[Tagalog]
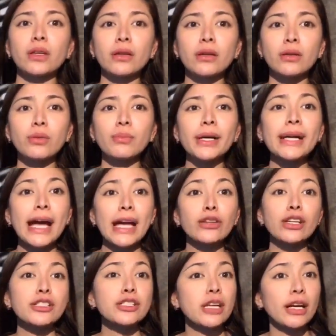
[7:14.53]
kung magkano
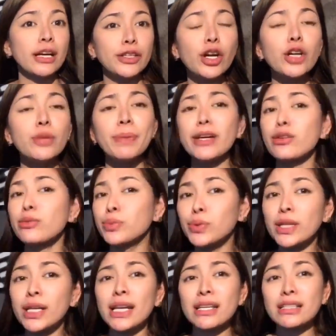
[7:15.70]
na siya ngayon. Pero
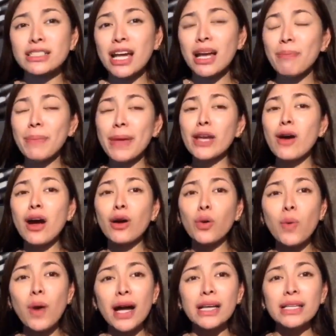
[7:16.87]
mura lang siya, pero ang
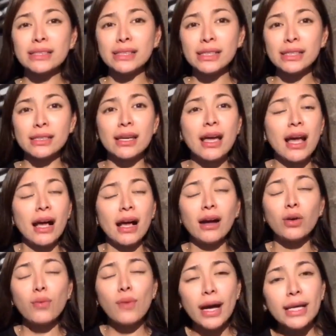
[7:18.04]
quality,
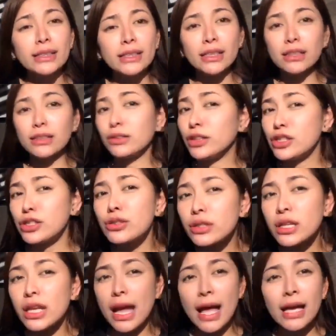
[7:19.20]
ang quality ng t-shirt
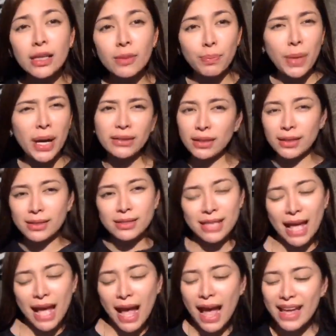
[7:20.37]
ni Alibata is
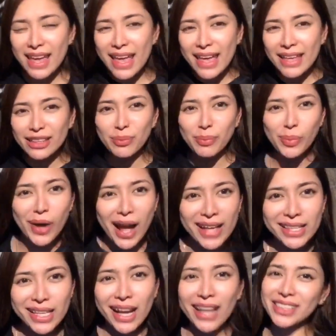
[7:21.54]
high-end
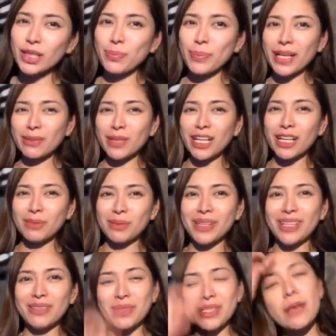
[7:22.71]
brand ng katapat mga
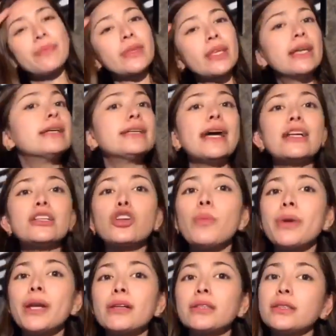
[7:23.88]
bebs. Yeah,
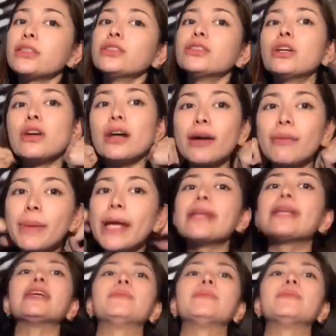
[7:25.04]
sobrang, you know, very